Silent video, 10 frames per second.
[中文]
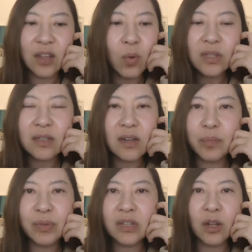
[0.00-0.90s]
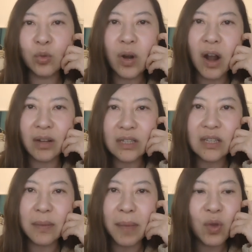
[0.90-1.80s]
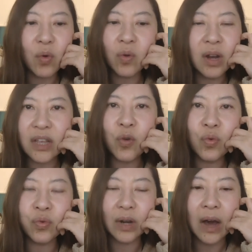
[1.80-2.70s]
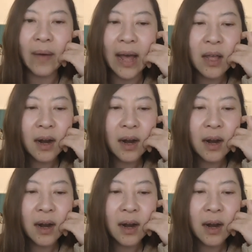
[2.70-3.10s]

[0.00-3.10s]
投资了不知道多少个亿，没有功劳也有苦劳啊。